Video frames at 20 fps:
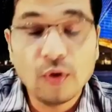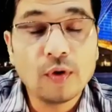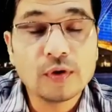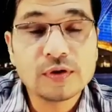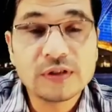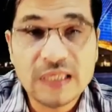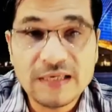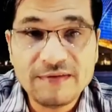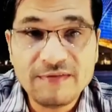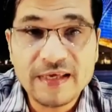
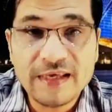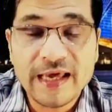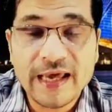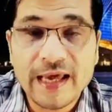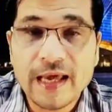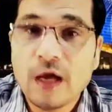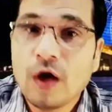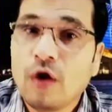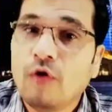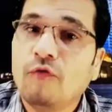सीवी है
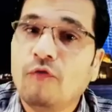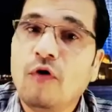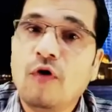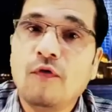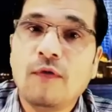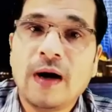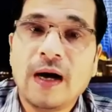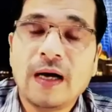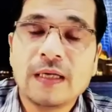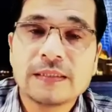वो
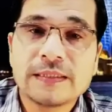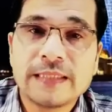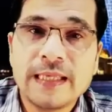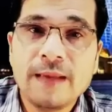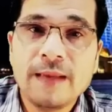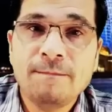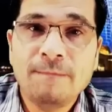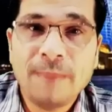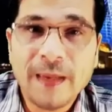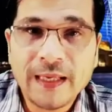वहाँ से
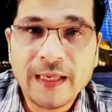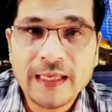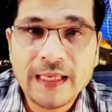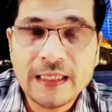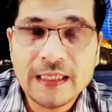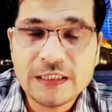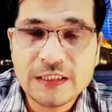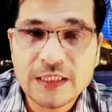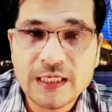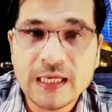पिक
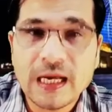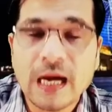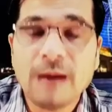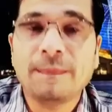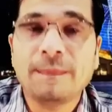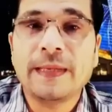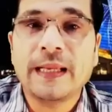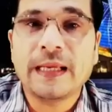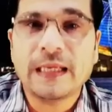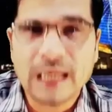कीजिए
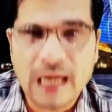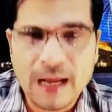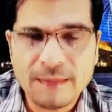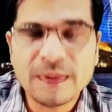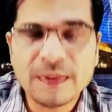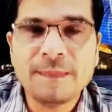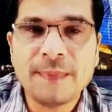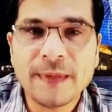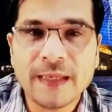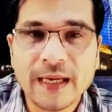अपने काम की
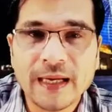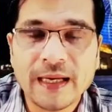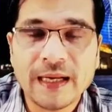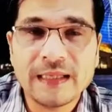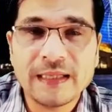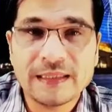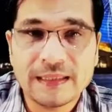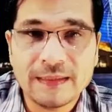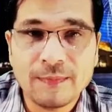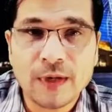पिक करें
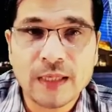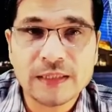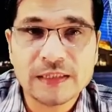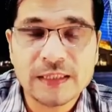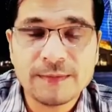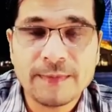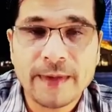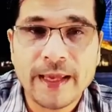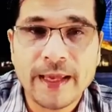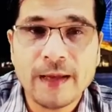ज़्यादा
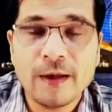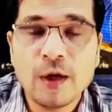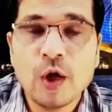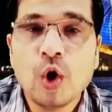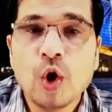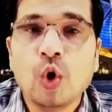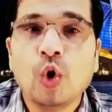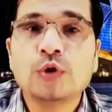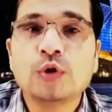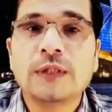मुनासिब है
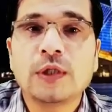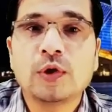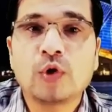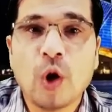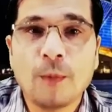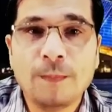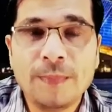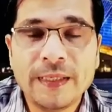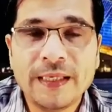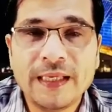उसे
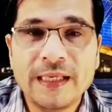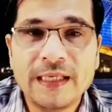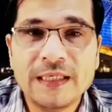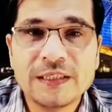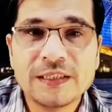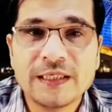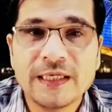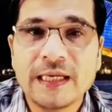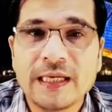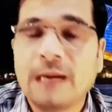कॉपी
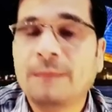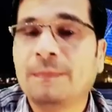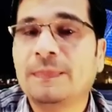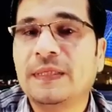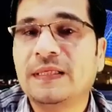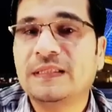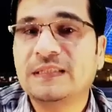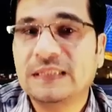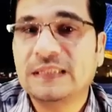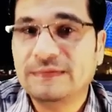कीजिए अपनी
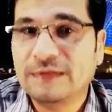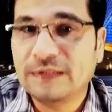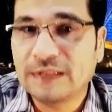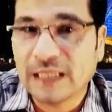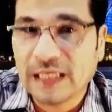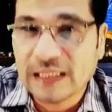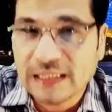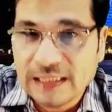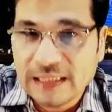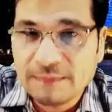सीवी
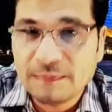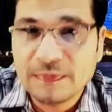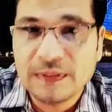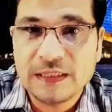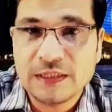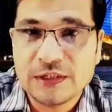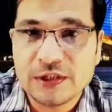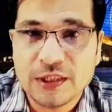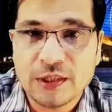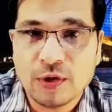तरतीब
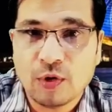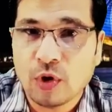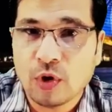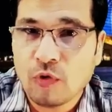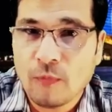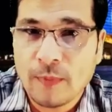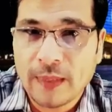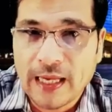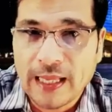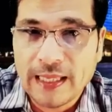दीजिए और वो
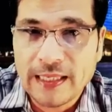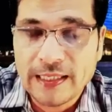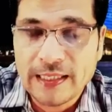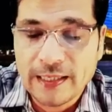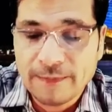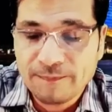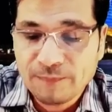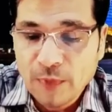बनाइए